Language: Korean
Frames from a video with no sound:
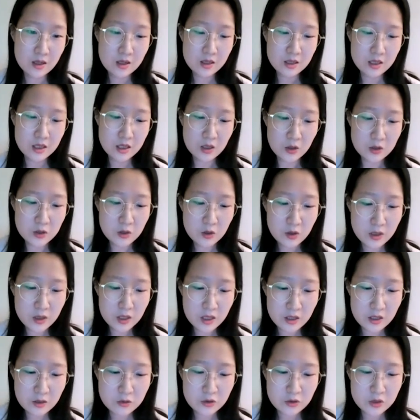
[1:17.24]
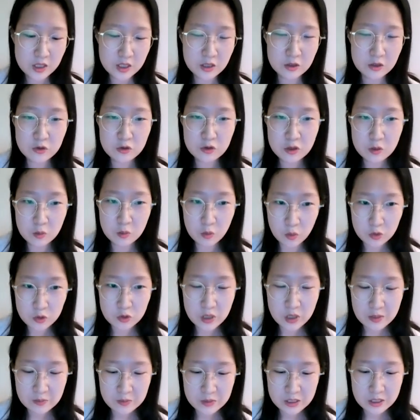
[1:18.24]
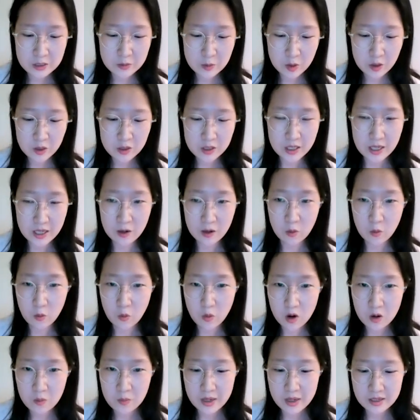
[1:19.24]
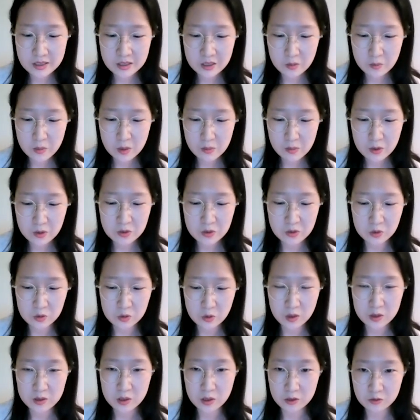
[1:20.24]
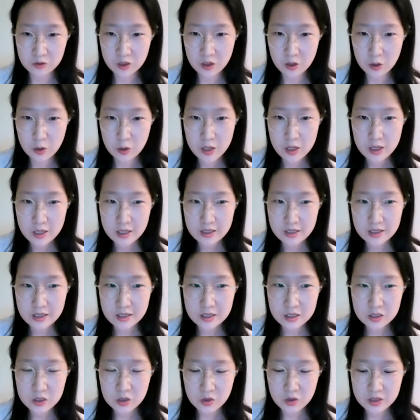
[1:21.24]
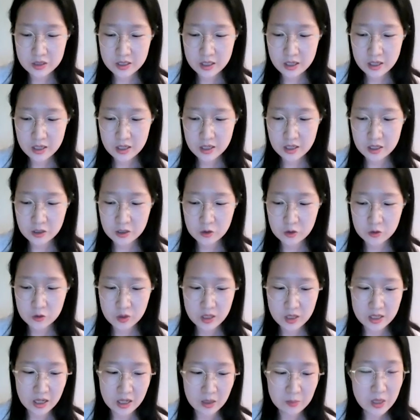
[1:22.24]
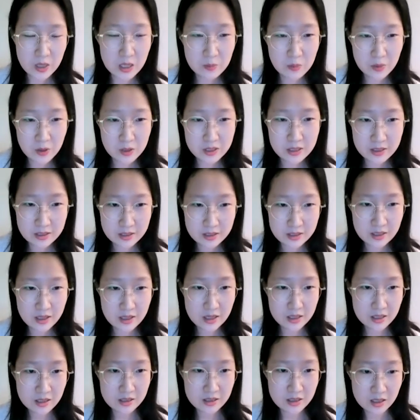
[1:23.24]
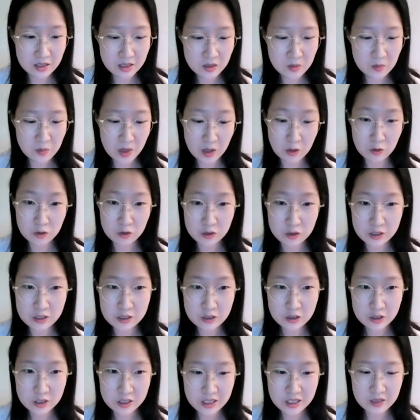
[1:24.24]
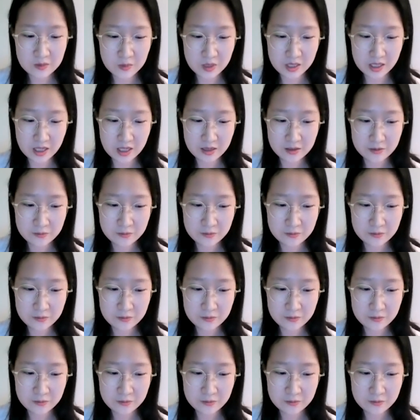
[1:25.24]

이 6개국 인구를 모두 합치면 약 5억 8천만 명 정도가 되고요. 이는 전 세계 인구의 약 8%에 해당되는 매우 큰 숫자입니다.